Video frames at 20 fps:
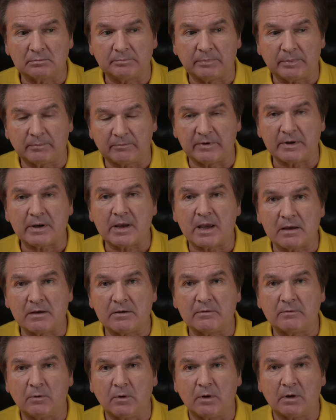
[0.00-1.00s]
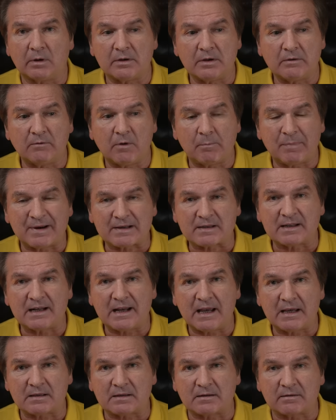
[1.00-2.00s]
вернее, его, его
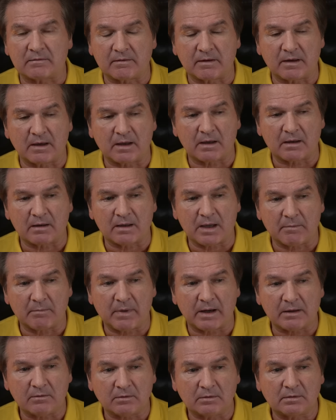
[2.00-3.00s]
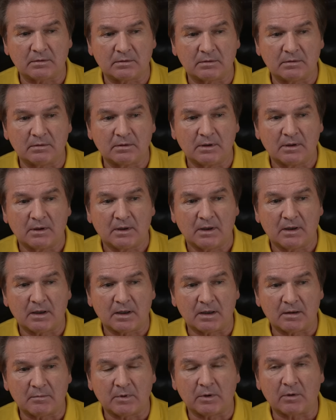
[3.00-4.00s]
последствия, я боюсь,
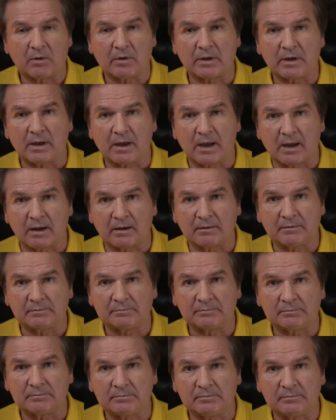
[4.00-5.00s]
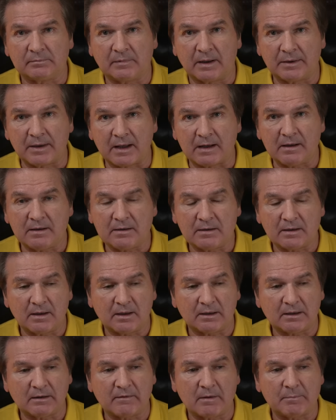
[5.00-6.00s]
и многие
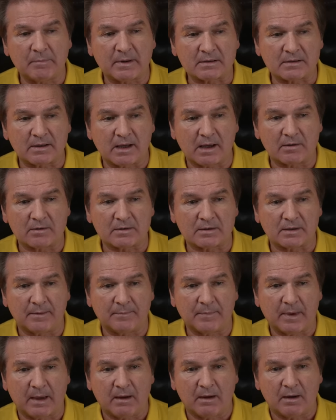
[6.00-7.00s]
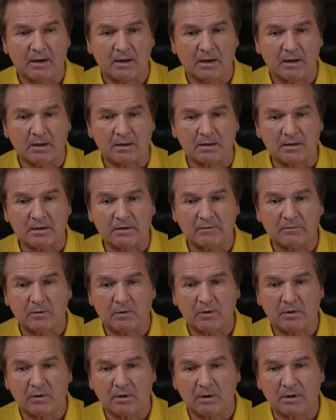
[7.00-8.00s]
аналитики этого опасаются,
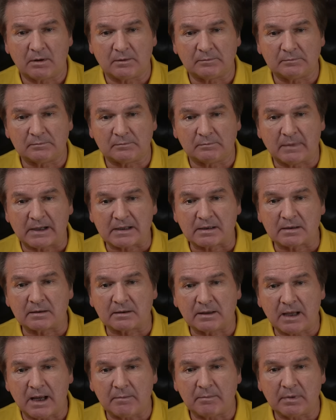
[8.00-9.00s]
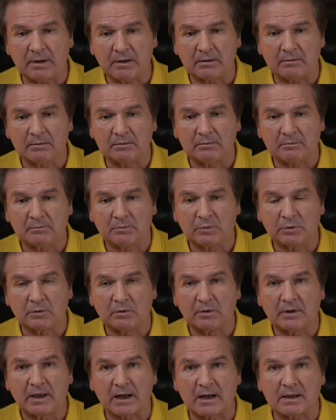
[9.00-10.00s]
его масштабы
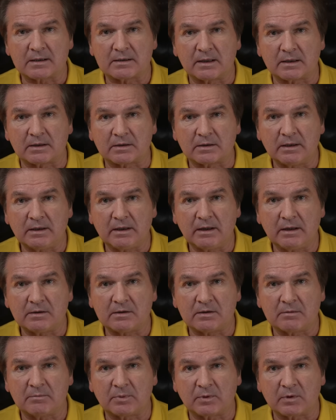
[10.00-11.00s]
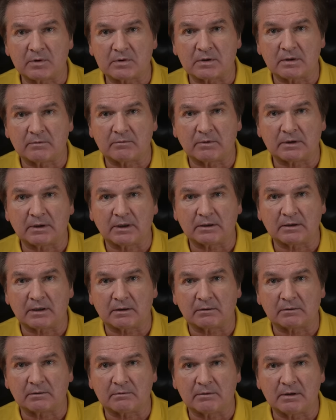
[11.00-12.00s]
будут гораздо шире, чем просто вот
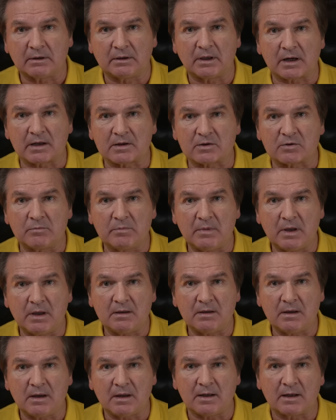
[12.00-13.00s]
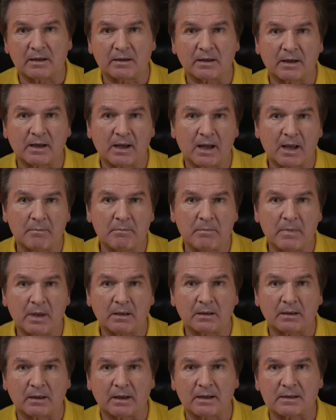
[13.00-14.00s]
это недоразумение или такая
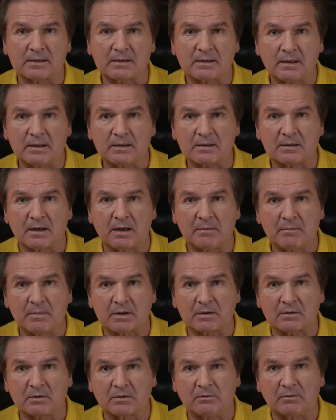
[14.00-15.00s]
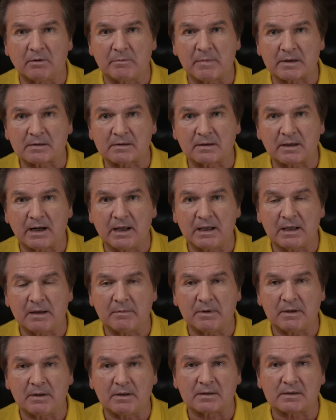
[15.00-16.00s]
мелкая стычка между двумя
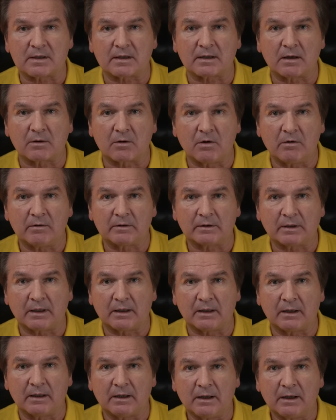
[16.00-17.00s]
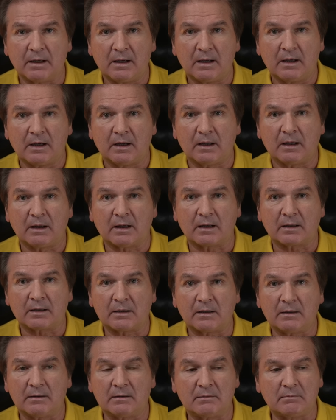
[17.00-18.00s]
странами из-за какого-то э,
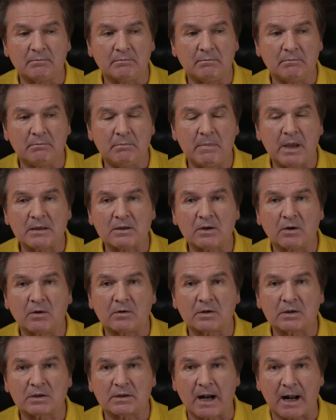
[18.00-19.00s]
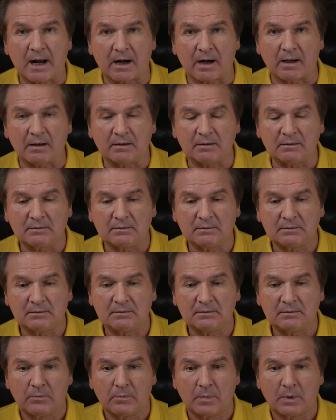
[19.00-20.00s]
метеошара.
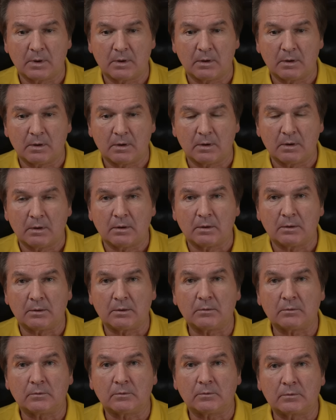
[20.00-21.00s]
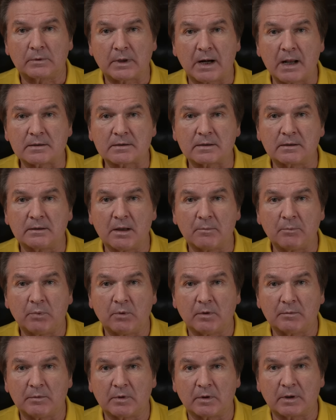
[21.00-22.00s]
Ну, вкратце
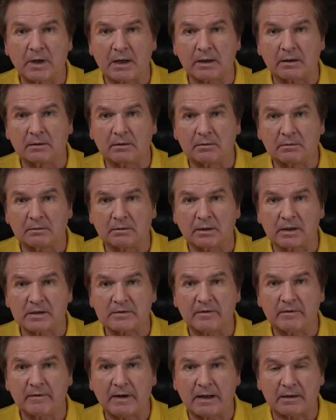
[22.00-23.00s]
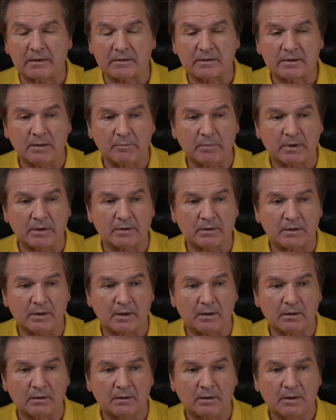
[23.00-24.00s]
напомню, как развивались
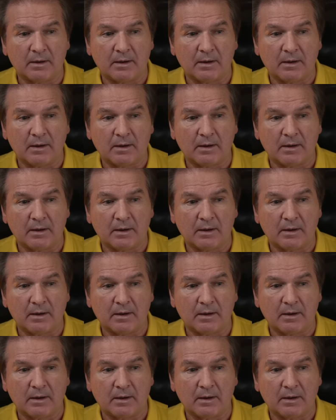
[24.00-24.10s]
события.